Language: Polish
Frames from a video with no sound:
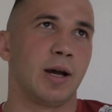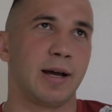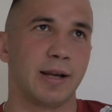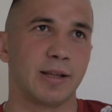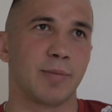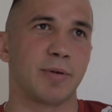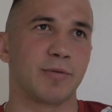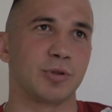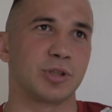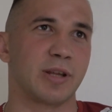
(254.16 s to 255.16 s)
ale na
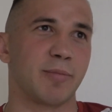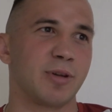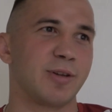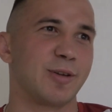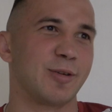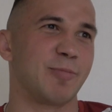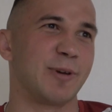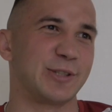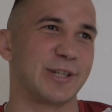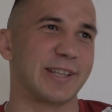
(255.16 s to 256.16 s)
pewno gdzieś tam
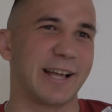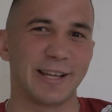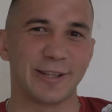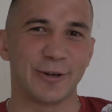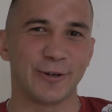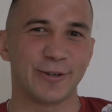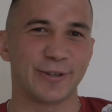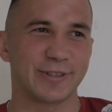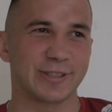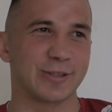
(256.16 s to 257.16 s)
będzie dalej to
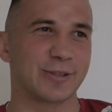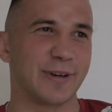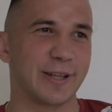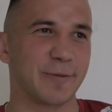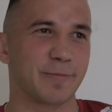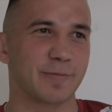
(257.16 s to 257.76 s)
stosowane.